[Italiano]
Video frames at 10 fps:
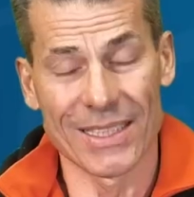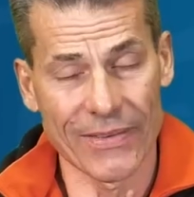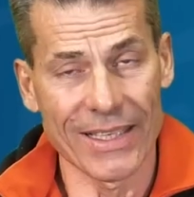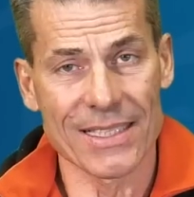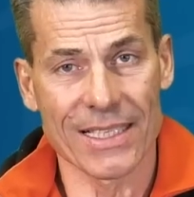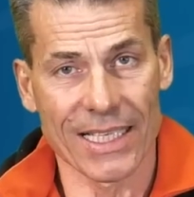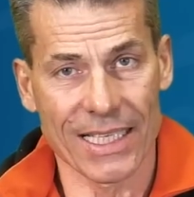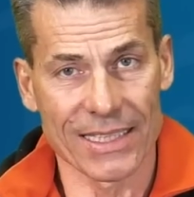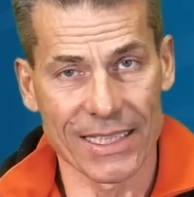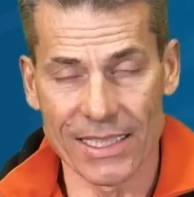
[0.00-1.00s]
diverse
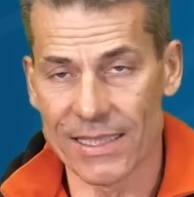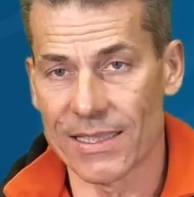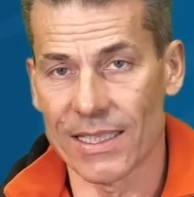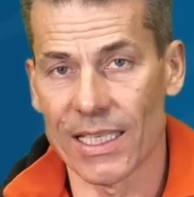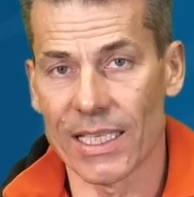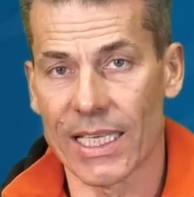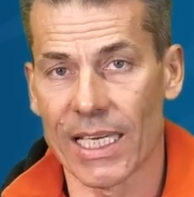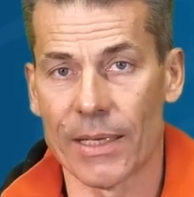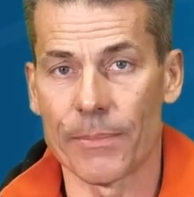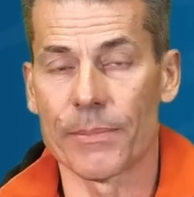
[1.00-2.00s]
caratteristiche
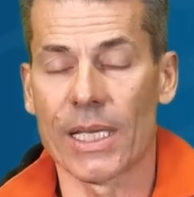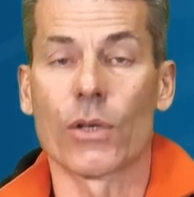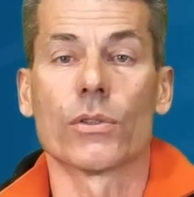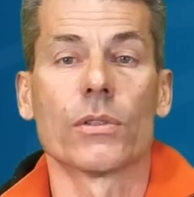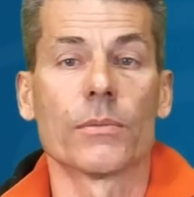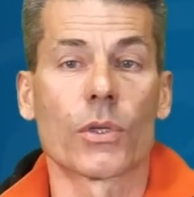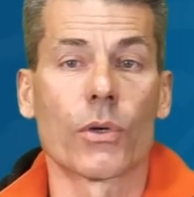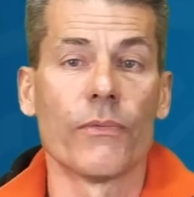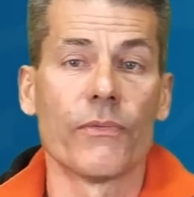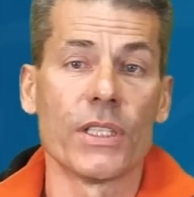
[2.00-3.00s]
che mi hanno
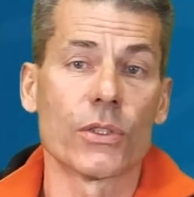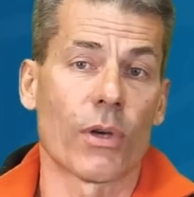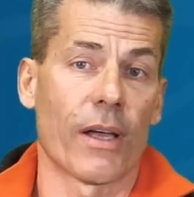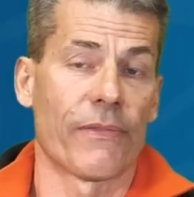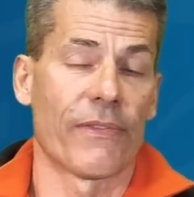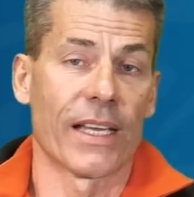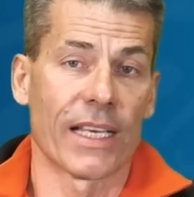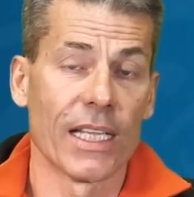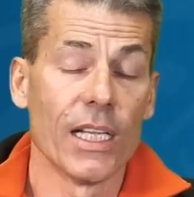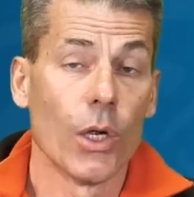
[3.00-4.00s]
convinto a
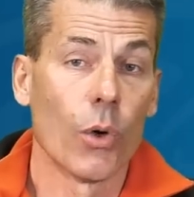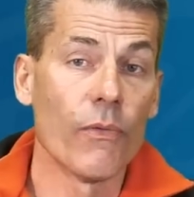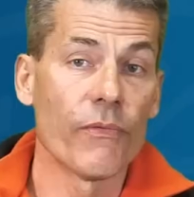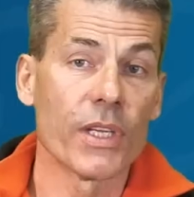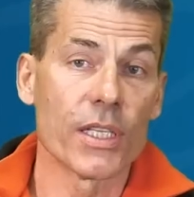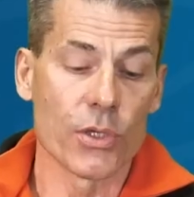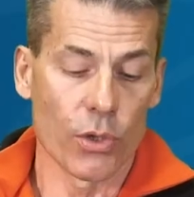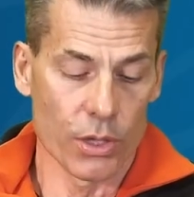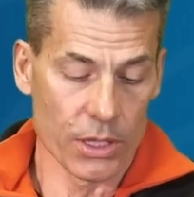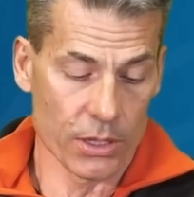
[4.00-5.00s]
fare un
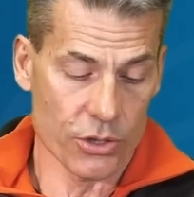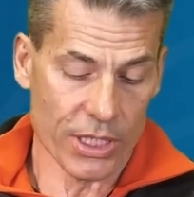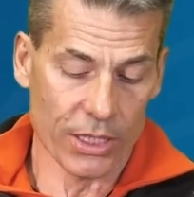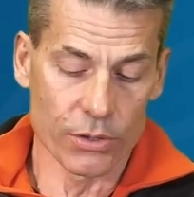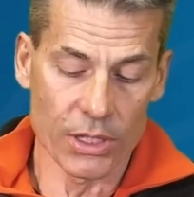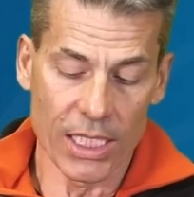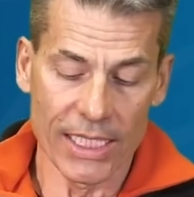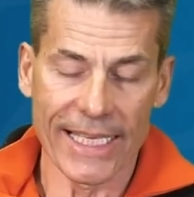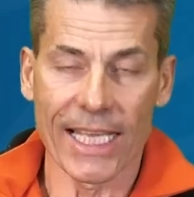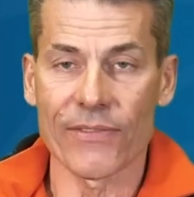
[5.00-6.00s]
video eh, cercando di
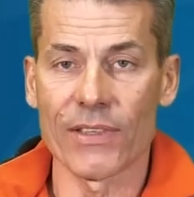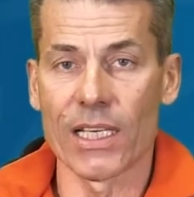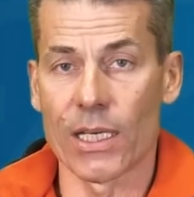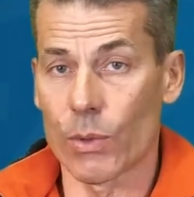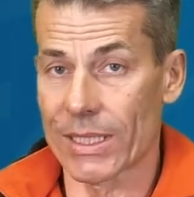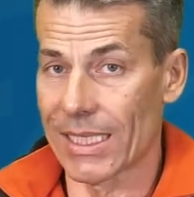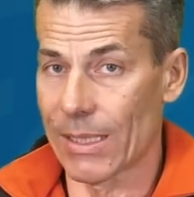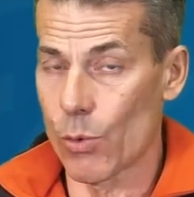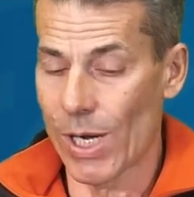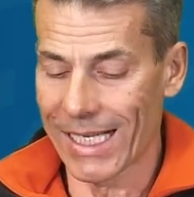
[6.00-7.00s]
elencarvele, la
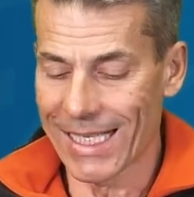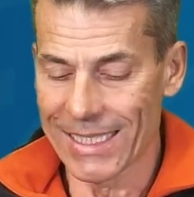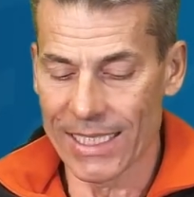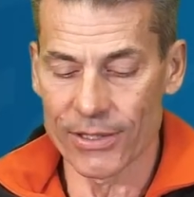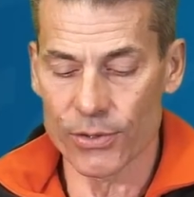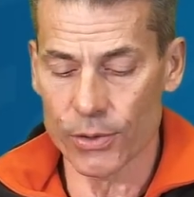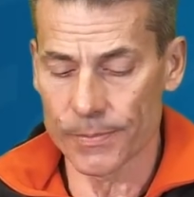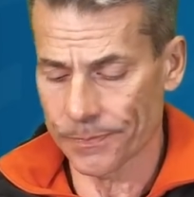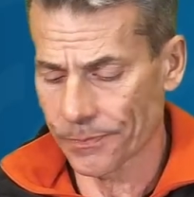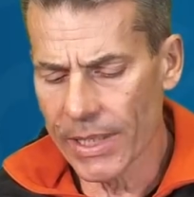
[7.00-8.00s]
guarderemo anche
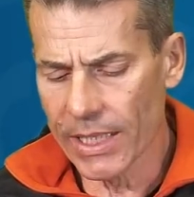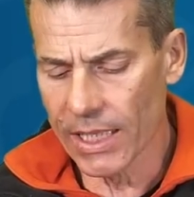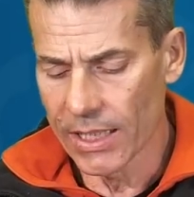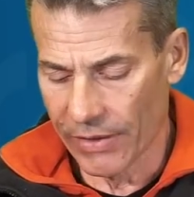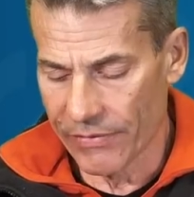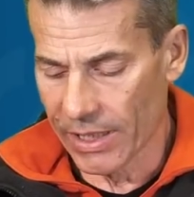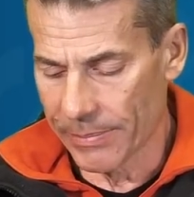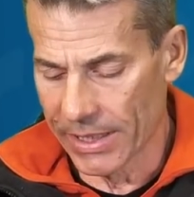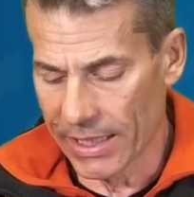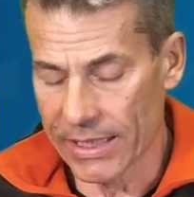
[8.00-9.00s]
dentro per farvi
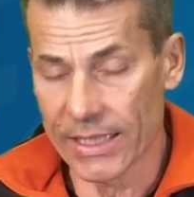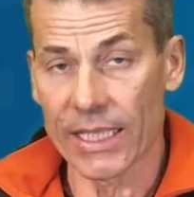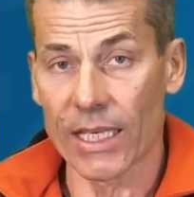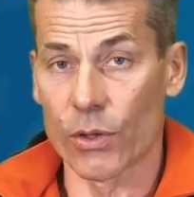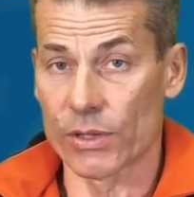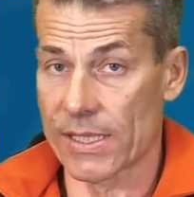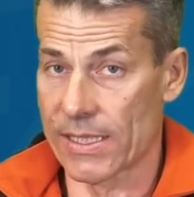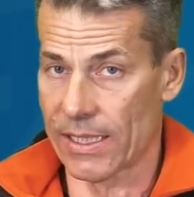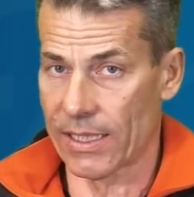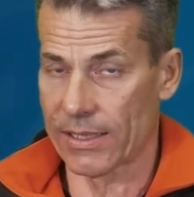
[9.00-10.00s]
capire di che cosa
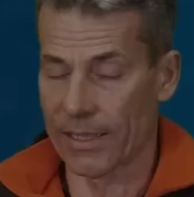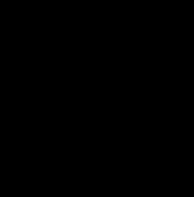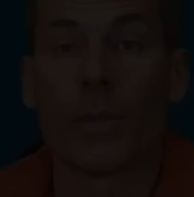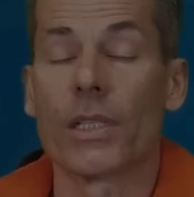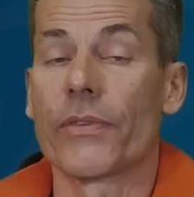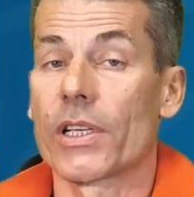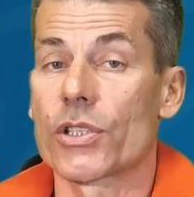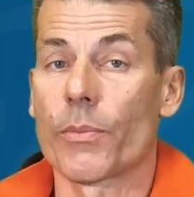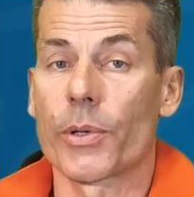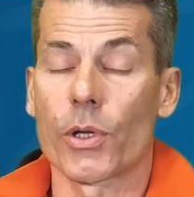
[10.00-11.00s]
si tratta. Prima di fare
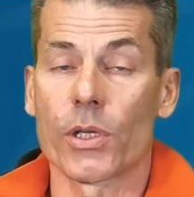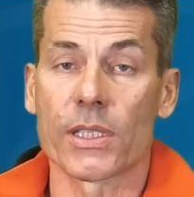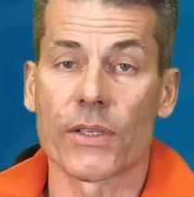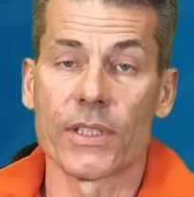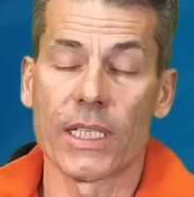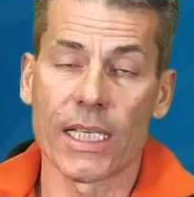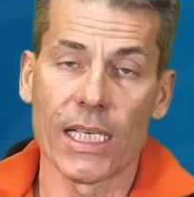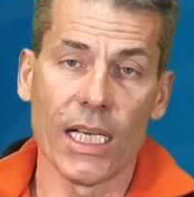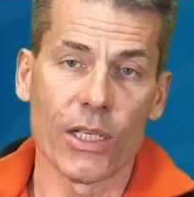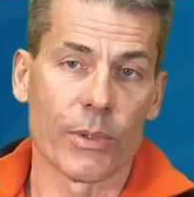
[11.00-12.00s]
ciò però iscrivetevi al
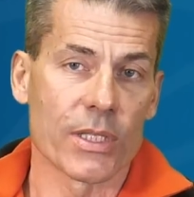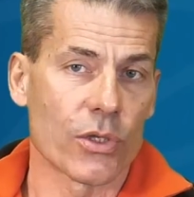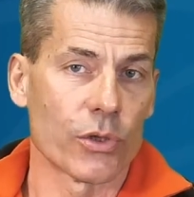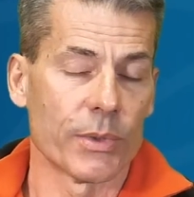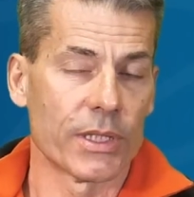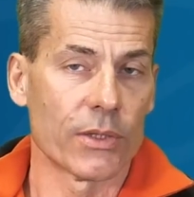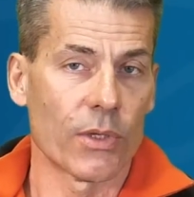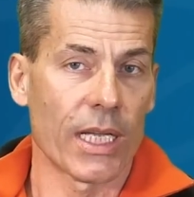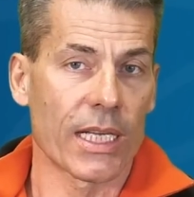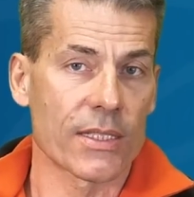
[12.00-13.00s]
canale, come al solito mettete
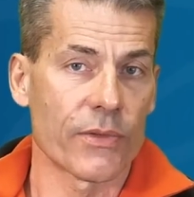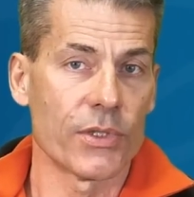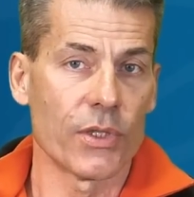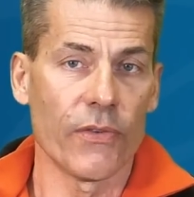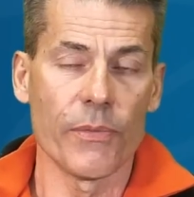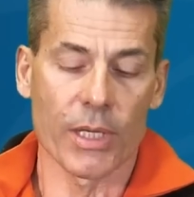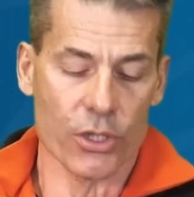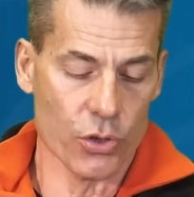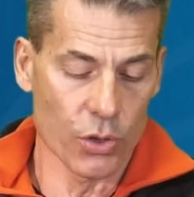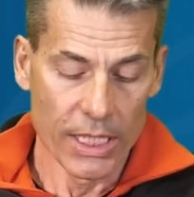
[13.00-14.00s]
un like sui video che vi
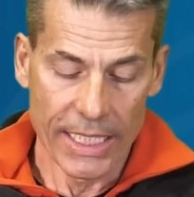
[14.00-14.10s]
piacciono